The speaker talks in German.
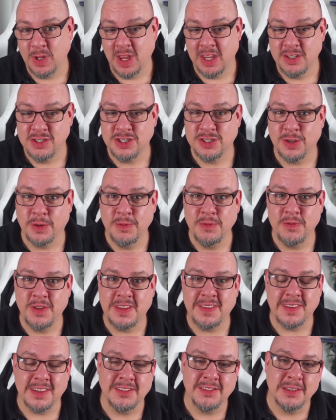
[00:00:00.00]
Schon
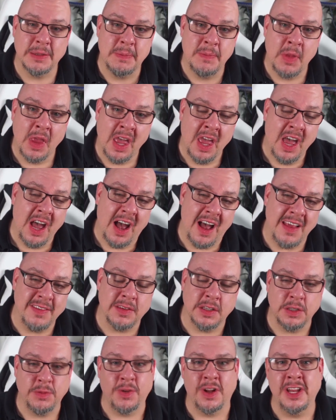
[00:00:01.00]
witzig. Also
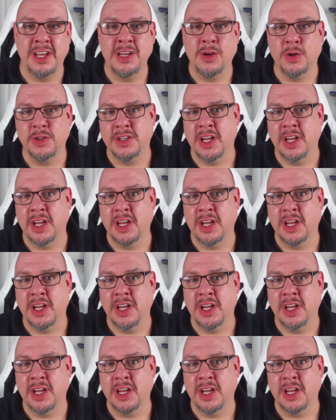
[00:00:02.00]
ich verlinke euch